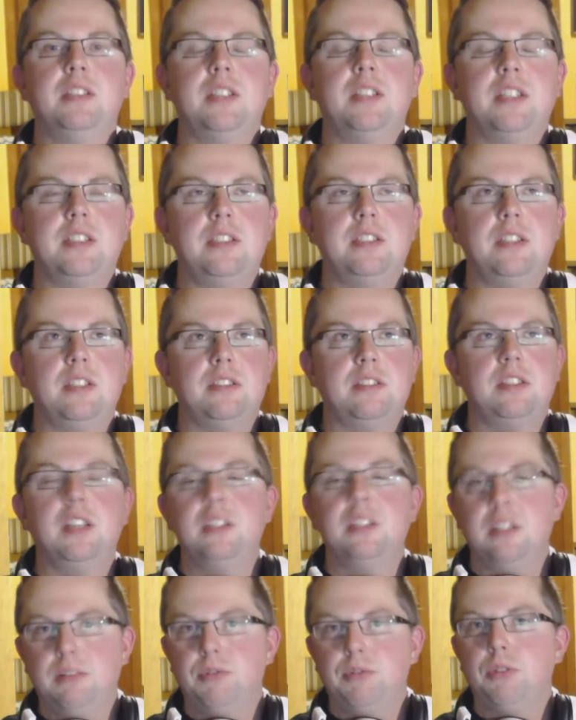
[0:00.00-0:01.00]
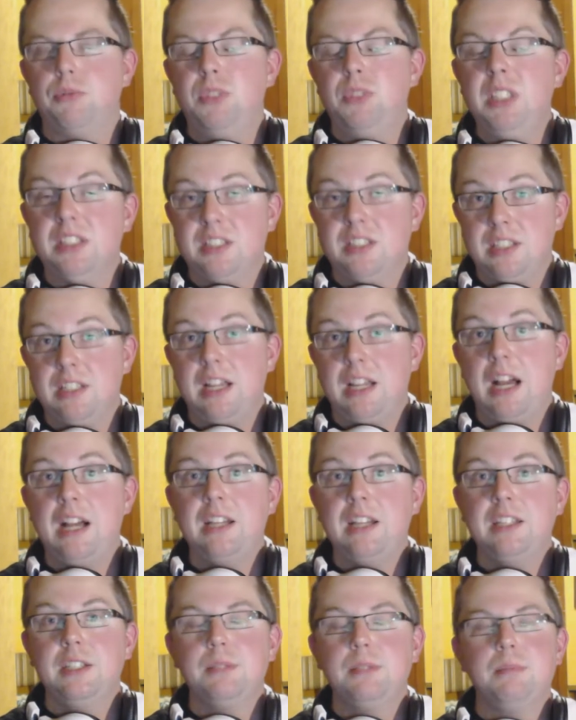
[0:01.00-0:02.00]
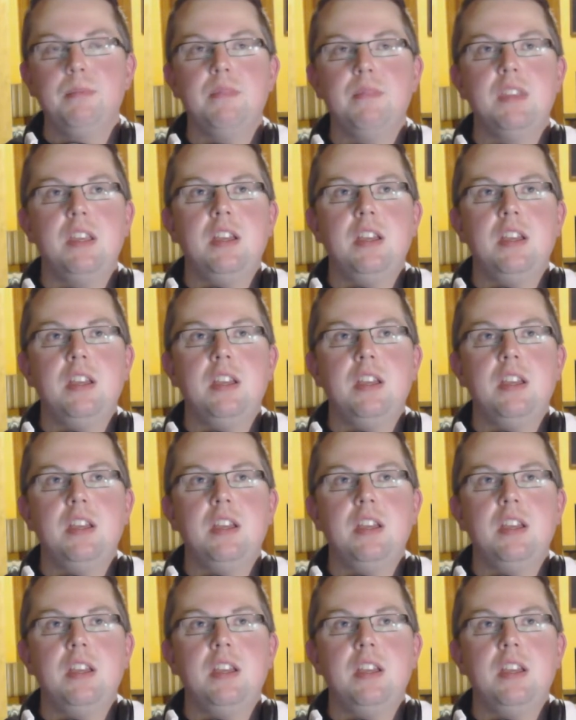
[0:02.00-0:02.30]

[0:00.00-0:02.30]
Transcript: Das heißt, das dritte von vier Szenarien